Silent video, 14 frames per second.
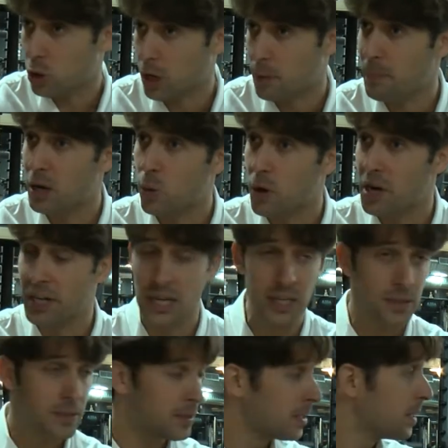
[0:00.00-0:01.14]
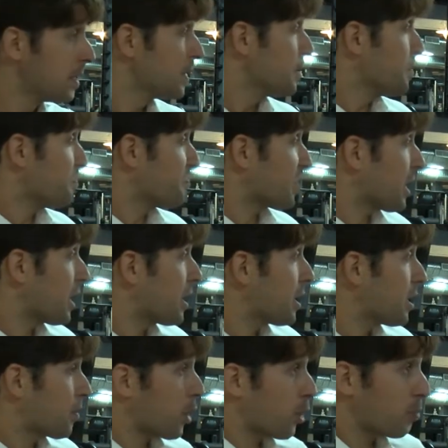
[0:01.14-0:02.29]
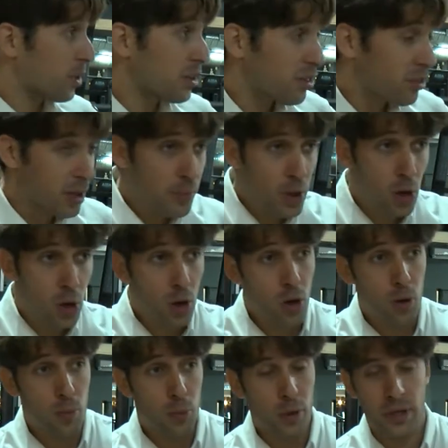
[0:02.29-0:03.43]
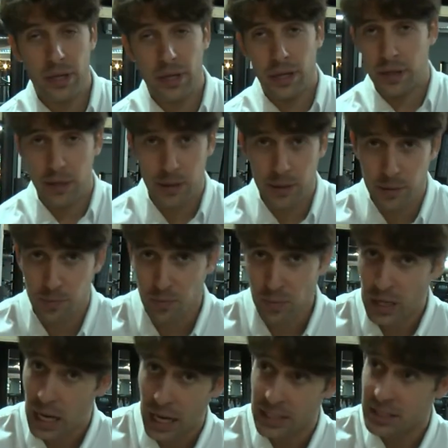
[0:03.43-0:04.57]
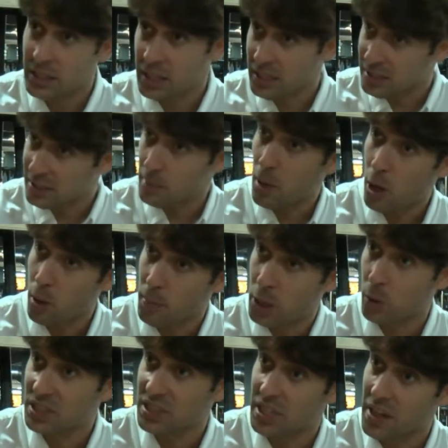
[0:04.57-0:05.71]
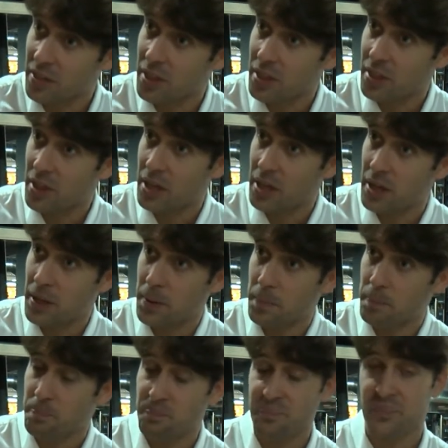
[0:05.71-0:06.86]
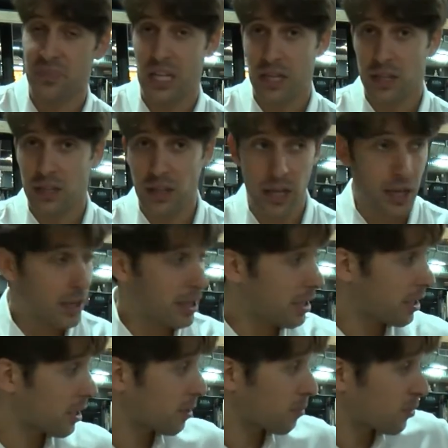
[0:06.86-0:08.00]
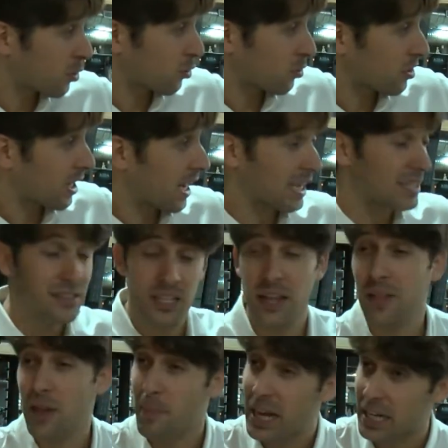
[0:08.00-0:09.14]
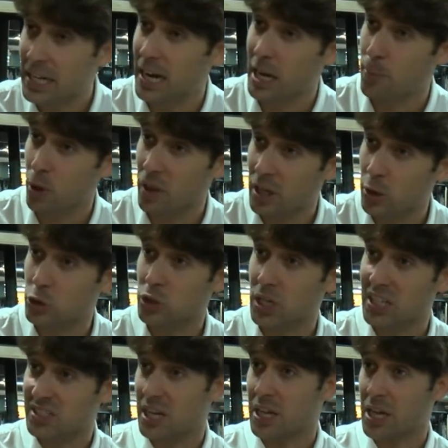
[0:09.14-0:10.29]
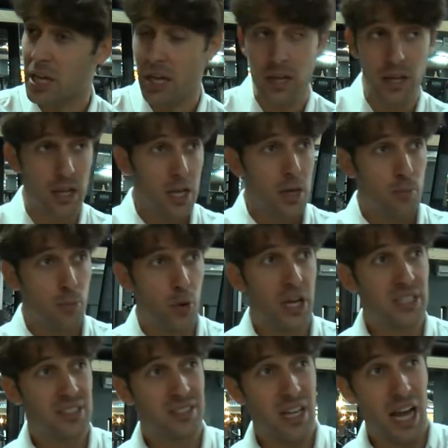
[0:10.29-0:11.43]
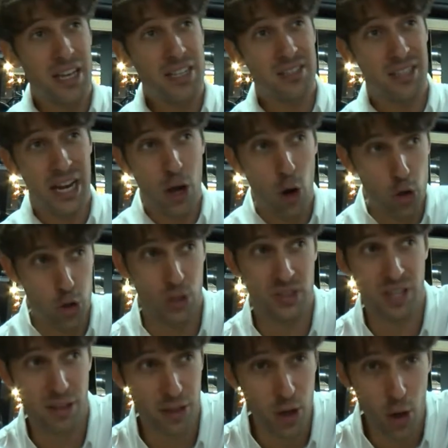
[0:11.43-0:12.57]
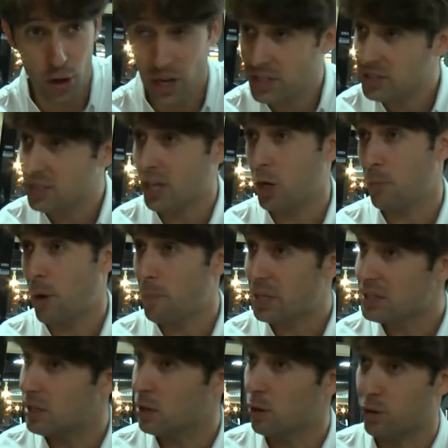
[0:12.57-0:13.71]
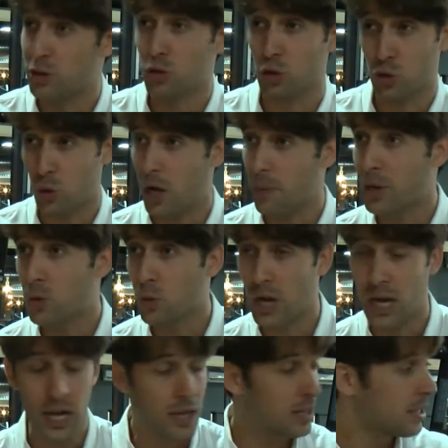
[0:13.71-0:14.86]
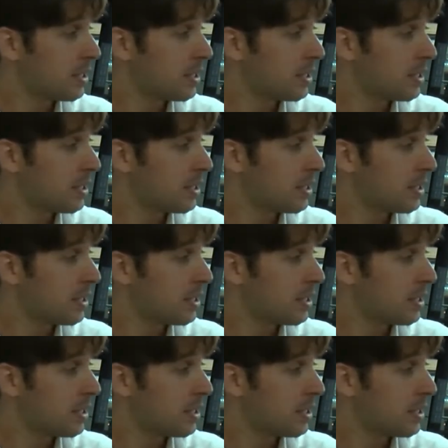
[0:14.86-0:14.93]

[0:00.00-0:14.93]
lo que es mancuerna. Y bueno, en principio, pues la gente que sí más o menos entiende de, la cantidad de máquinas que puede encontrarse aquí, pues hay tres, ocho estaciones, que normalmente en los centros suele haber una,